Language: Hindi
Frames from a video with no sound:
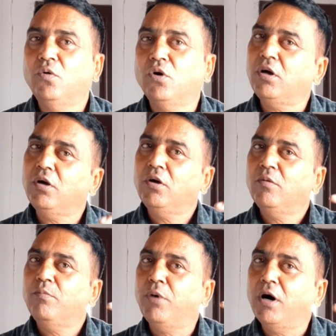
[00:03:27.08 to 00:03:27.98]
और
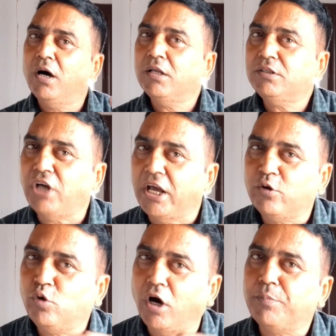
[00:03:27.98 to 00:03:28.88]
वहाँ चाय
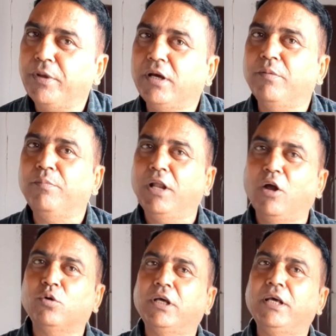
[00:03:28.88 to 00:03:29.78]
की दुकान पे एक
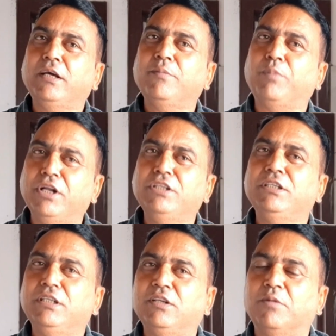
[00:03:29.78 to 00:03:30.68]
मेला होता है एक पंडित
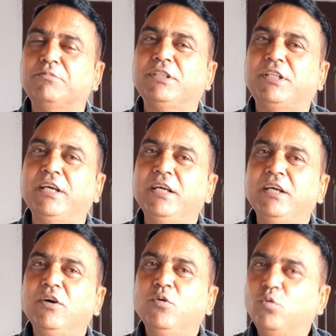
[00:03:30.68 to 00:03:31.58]
जी नाम से थे
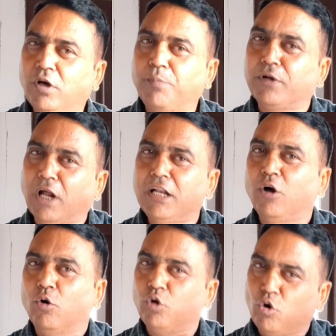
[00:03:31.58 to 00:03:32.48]
उनका पलाली
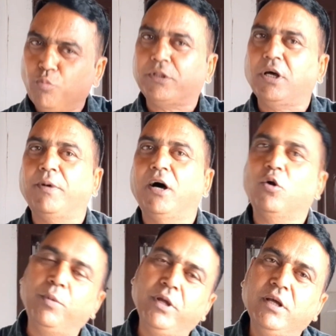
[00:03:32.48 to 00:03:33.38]
गांव था ऊपर था
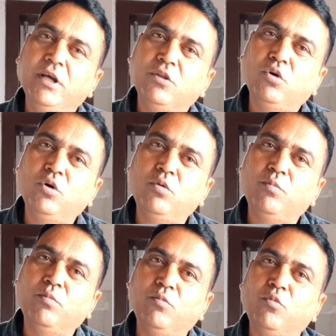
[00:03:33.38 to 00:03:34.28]
पहाड़ों में तो
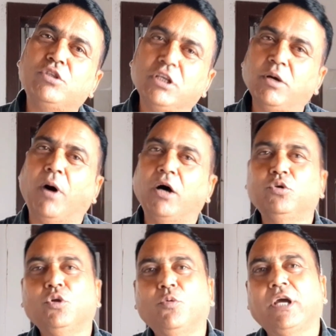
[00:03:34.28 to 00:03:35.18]
उनसे जब बात
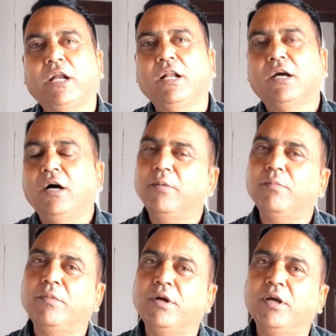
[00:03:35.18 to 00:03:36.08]
हुई तो वो कहने लगा
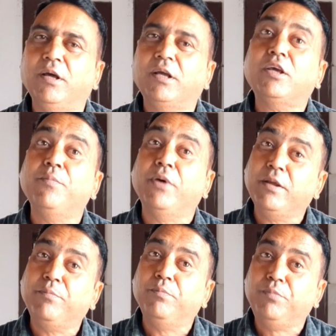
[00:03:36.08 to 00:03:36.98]
कि
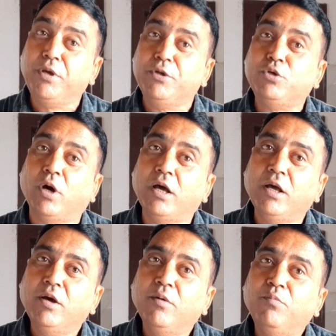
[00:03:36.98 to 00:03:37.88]
मेरी बीबी जो है
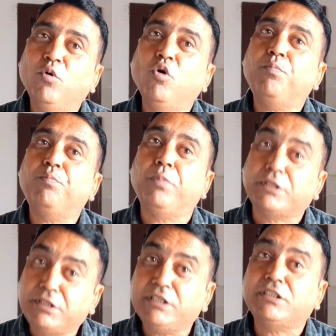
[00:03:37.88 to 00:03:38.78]
वो
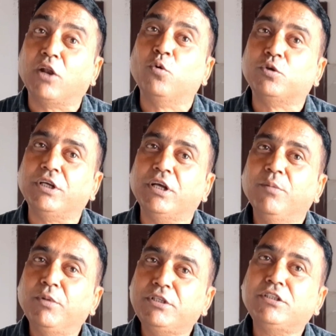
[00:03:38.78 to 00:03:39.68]
पच्चीस सालों से
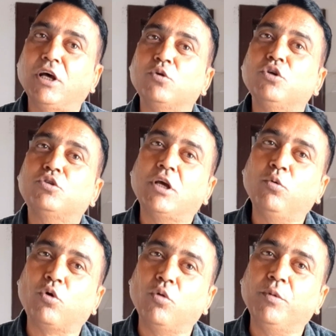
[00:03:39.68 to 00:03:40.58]
पच्चीस सालों से उसके
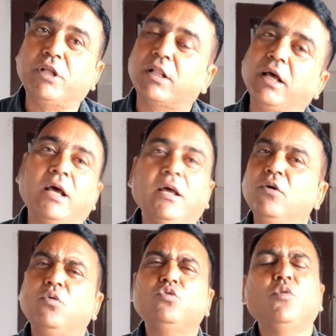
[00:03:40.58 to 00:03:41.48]
घुटनों में दर्द है
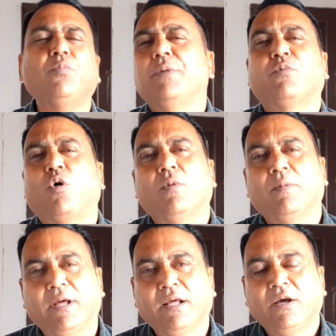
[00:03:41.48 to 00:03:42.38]
उसको बड़ी
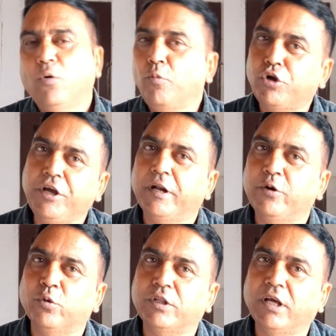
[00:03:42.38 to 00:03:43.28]
प्रॉब्लम है और वो ठीक
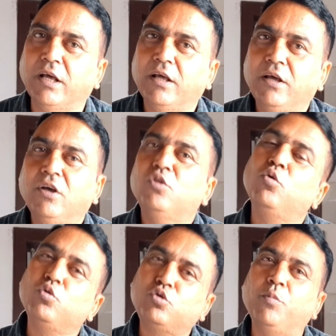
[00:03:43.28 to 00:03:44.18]
नहीं होती है तो
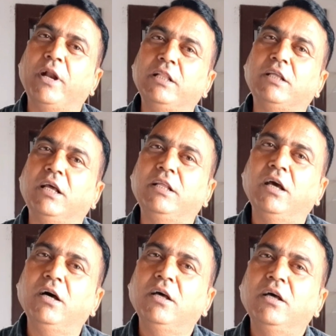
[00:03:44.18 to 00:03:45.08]
उसको मैंने तेल
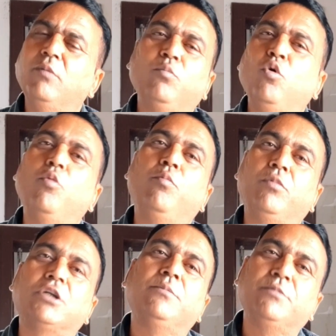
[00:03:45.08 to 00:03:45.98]
दिया वो
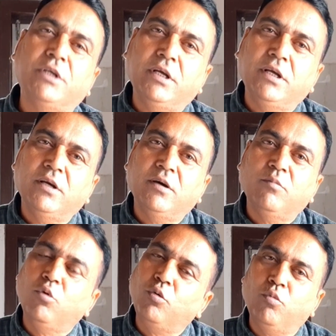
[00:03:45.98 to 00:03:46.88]
कसम से
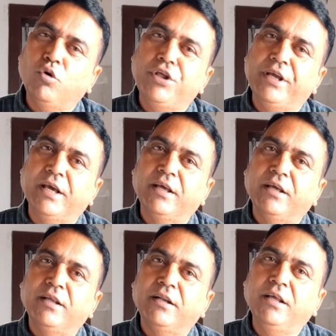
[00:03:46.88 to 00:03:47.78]
वो वो ठीक है
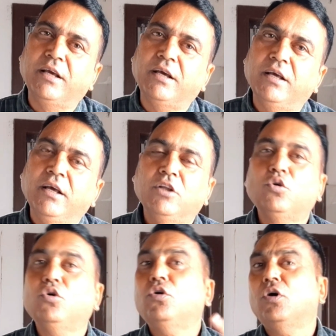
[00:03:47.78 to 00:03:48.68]
ठीक है
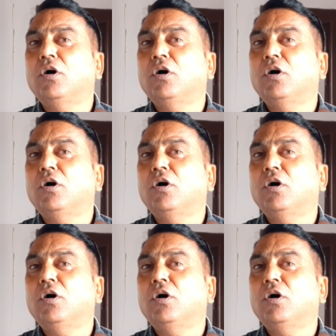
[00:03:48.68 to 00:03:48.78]
तो